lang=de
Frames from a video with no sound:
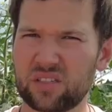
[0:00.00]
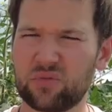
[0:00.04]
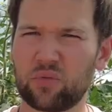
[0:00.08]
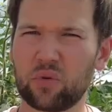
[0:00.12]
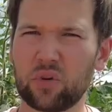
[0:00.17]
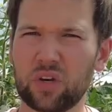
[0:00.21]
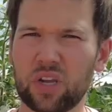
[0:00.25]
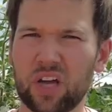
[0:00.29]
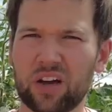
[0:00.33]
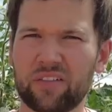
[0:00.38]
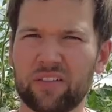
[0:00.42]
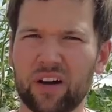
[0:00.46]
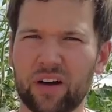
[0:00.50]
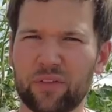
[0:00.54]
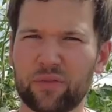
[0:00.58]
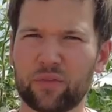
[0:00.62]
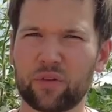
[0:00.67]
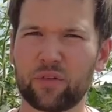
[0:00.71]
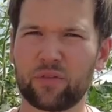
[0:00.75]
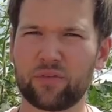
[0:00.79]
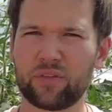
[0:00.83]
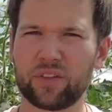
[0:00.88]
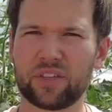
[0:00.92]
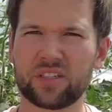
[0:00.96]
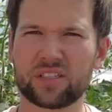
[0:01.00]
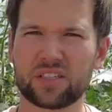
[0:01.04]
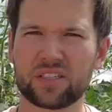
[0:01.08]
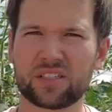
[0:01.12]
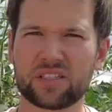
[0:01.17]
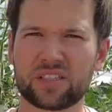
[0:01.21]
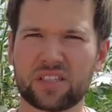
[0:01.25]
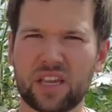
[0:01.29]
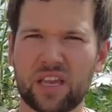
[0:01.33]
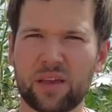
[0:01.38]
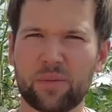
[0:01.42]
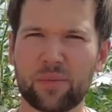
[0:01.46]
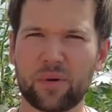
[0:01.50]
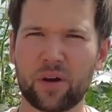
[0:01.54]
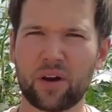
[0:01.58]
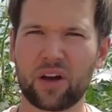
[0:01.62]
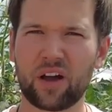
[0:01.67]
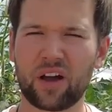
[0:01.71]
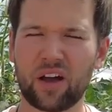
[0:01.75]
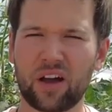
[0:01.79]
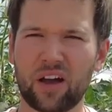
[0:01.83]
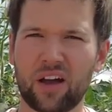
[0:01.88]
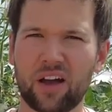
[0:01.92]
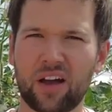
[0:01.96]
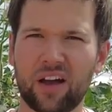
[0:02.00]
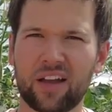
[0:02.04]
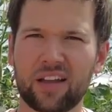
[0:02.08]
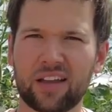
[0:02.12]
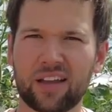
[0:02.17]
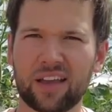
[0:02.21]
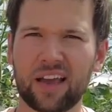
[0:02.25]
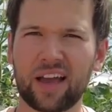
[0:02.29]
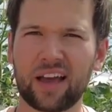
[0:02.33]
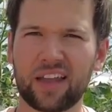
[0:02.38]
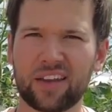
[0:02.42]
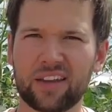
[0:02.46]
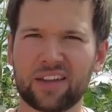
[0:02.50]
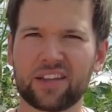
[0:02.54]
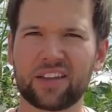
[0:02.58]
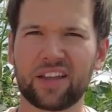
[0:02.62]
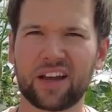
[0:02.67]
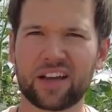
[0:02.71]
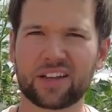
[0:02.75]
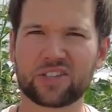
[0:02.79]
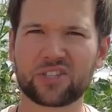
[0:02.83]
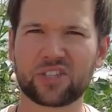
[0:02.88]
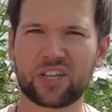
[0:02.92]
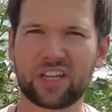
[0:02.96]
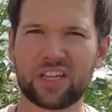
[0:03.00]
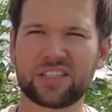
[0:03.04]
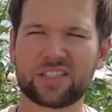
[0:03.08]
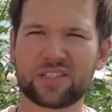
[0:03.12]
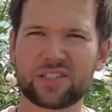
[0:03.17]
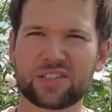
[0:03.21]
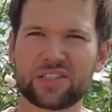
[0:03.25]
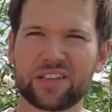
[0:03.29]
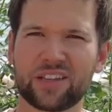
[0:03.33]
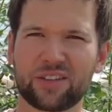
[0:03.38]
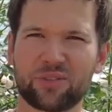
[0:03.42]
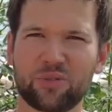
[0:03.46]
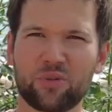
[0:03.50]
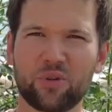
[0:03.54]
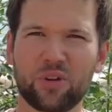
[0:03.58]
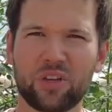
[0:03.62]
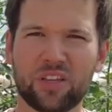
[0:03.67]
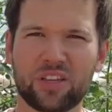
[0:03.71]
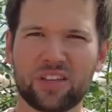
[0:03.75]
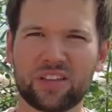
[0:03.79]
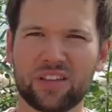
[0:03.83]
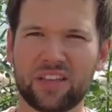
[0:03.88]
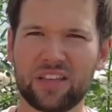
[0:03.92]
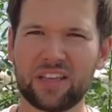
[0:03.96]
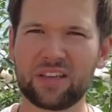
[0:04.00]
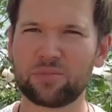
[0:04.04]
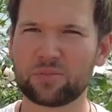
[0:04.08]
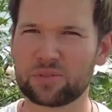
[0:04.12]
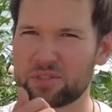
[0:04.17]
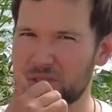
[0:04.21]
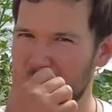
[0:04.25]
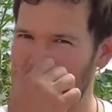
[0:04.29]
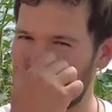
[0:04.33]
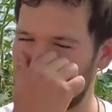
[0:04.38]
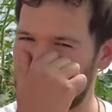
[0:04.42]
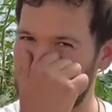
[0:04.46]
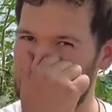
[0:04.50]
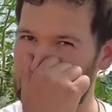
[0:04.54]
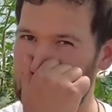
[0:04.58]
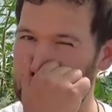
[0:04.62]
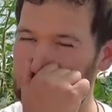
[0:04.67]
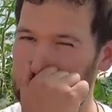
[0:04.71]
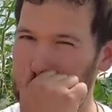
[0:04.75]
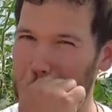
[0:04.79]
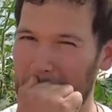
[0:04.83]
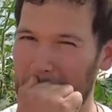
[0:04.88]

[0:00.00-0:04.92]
Die Wunderwaffe, wie sie es selber äh, gerne darstellen, ist es natürlich nicht. Musste bestimmt die